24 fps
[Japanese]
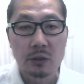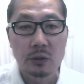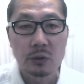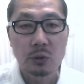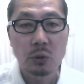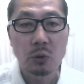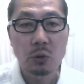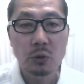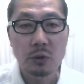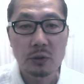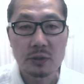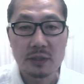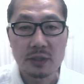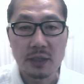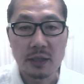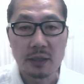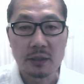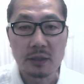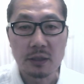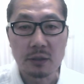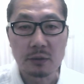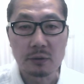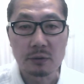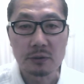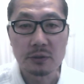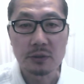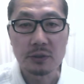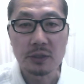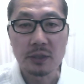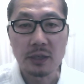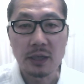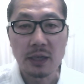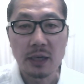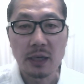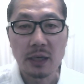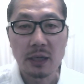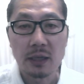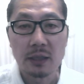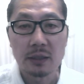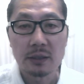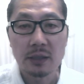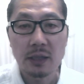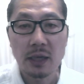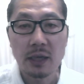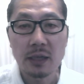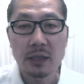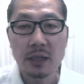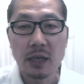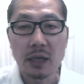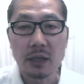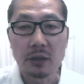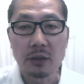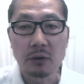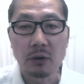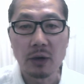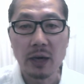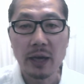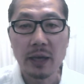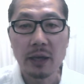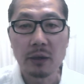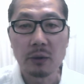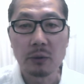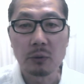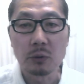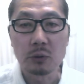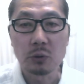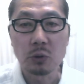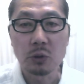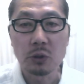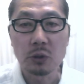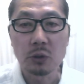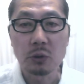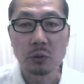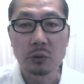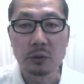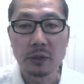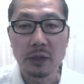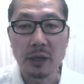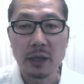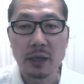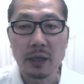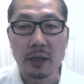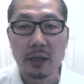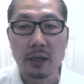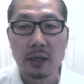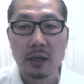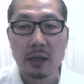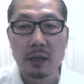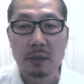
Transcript: 投与されている薬が体内の亜鉛を取り込んで